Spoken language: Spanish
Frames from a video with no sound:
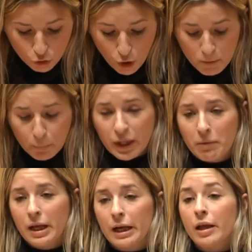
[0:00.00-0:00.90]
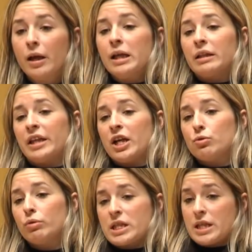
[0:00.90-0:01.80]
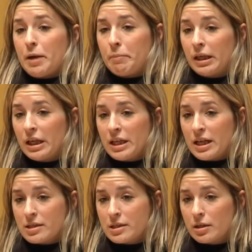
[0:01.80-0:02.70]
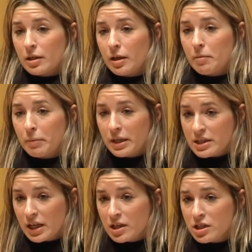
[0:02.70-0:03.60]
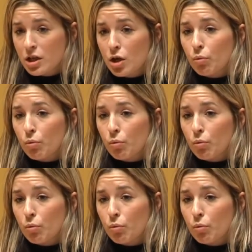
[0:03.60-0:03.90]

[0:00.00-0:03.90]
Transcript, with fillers: ¿Cómo puede hablar de ayudas a pequeñas empresas